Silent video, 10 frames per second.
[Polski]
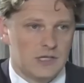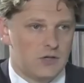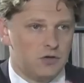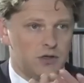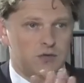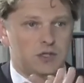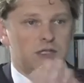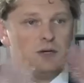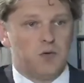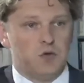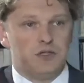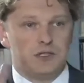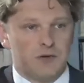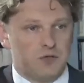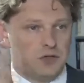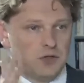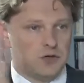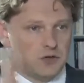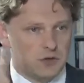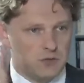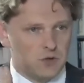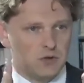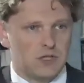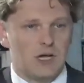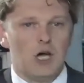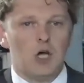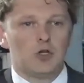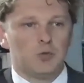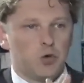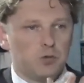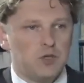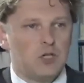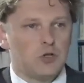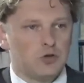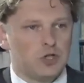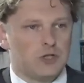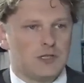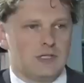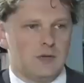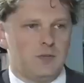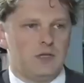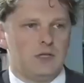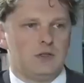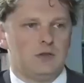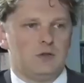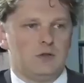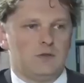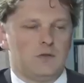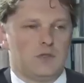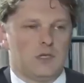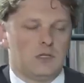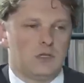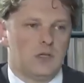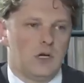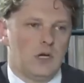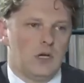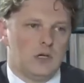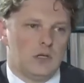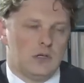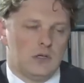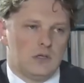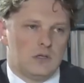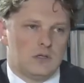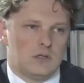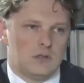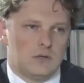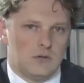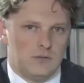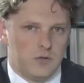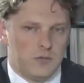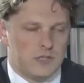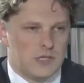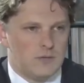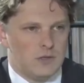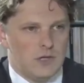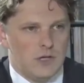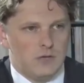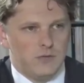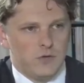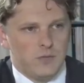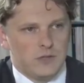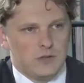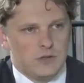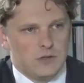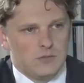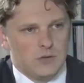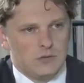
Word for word: zakrojone wszystkie, policję, wszystko co się wiąże, mhm. to było milion trzysta zapytań e, związanych e, z informacjami teleinformatycznymi.